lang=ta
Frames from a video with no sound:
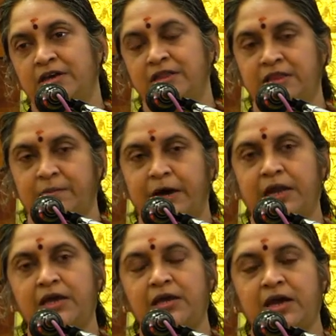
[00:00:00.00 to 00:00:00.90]
இந்த
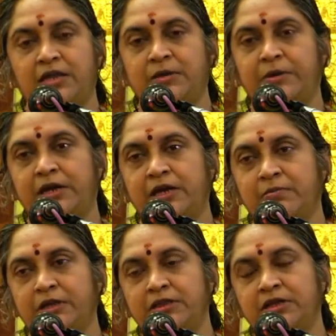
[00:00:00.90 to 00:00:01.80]
பலை அதிபலை
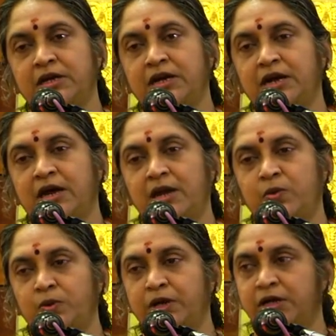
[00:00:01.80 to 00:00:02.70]
மந்திரங்களால்
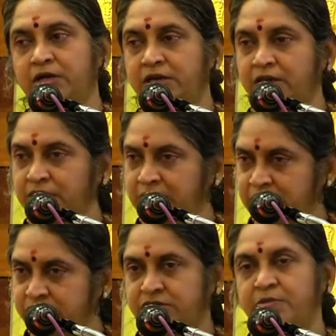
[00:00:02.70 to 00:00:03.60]
உனக்கு எந்த
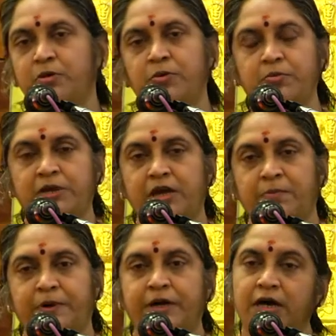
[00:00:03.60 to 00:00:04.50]
சிரமமும்
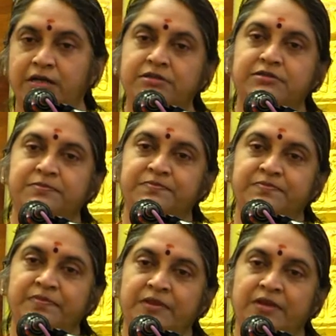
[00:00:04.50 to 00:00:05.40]
ஏற்படாது
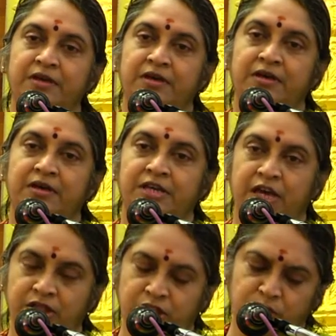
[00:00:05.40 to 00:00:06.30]

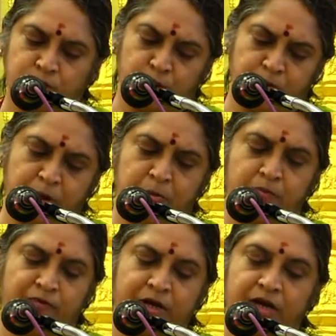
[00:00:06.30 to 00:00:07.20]
எந்த
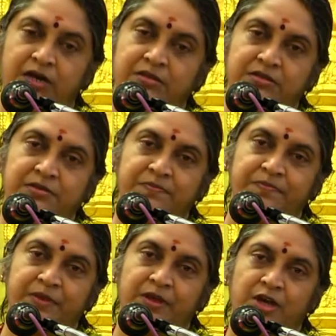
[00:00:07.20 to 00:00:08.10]
துன்பமும் வராது
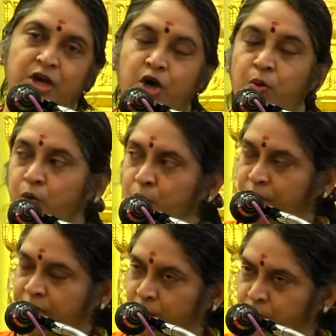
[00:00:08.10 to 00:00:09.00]

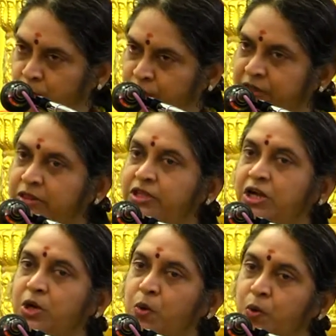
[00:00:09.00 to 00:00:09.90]
உன்னுடைய
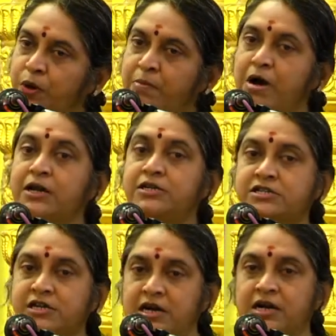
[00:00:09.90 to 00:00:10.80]
உருவத்தில் கூட
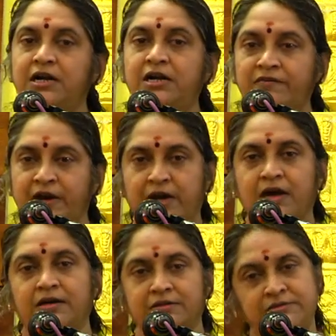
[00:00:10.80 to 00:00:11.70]
மாற்றங்கள்
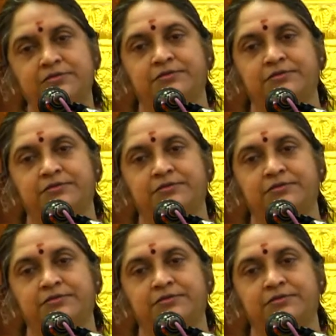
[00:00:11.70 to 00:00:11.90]
வராது